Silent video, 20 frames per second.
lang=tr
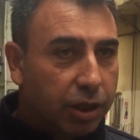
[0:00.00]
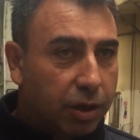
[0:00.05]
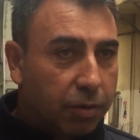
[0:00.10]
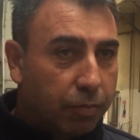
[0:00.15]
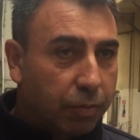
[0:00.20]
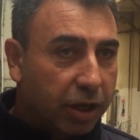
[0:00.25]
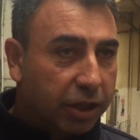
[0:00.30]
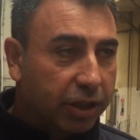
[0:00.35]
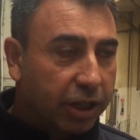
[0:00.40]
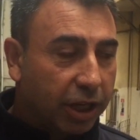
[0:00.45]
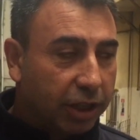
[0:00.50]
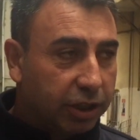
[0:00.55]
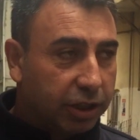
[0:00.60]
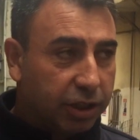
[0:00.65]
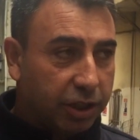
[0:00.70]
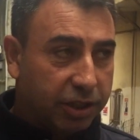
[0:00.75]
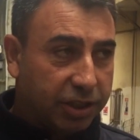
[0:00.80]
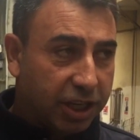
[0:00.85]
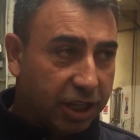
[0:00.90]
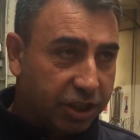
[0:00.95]
Maden
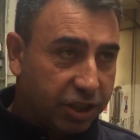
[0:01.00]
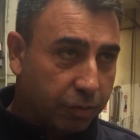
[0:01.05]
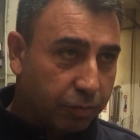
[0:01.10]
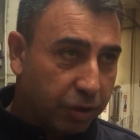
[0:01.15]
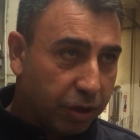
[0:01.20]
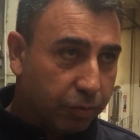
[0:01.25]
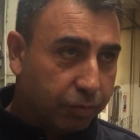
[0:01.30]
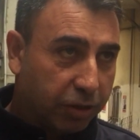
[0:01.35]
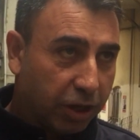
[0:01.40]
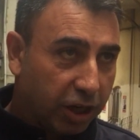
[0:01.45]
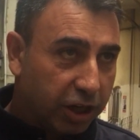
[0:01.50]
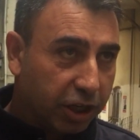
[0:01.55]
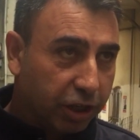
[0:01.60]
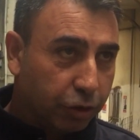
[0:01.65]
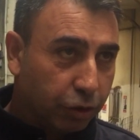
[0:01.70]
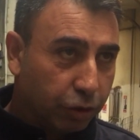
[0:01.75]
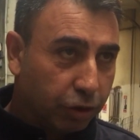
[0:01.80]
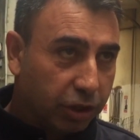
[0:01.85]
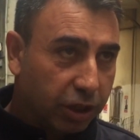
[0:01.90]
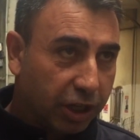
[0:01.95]
seçimi iptal
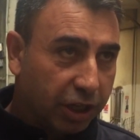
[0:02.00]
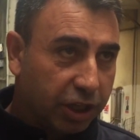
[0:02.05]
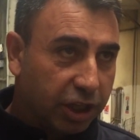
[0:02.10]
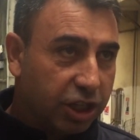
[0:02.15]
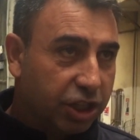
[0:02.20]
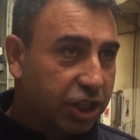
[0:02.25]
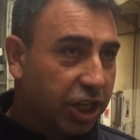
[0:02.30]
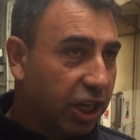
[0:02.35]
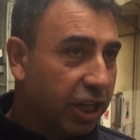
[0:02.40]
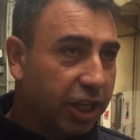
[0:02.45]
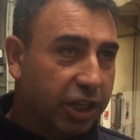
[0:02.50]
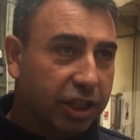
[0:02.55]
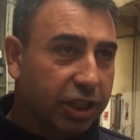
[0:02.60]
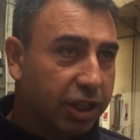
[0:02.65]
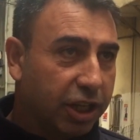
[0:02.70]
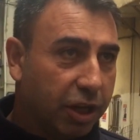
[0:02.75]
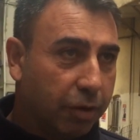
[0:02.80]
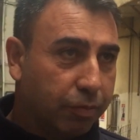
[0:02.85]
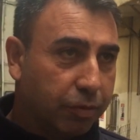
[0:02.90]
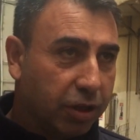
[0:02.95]
ediyorlar.
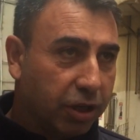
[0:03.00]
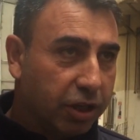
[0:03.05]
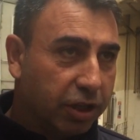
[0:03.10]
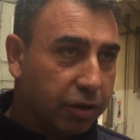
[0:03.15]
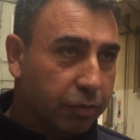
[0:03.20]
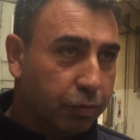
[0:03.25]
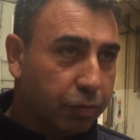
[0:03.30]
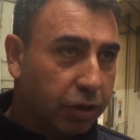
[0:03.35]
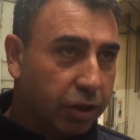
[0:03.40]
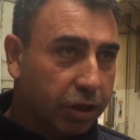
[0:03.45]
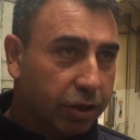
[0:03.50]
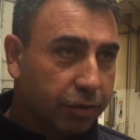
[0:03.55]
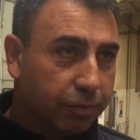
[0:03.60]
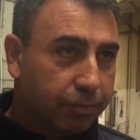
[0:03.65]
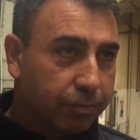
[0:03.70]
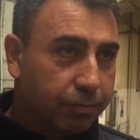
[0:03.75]
İlçeleri niye iptal etmiyorlar?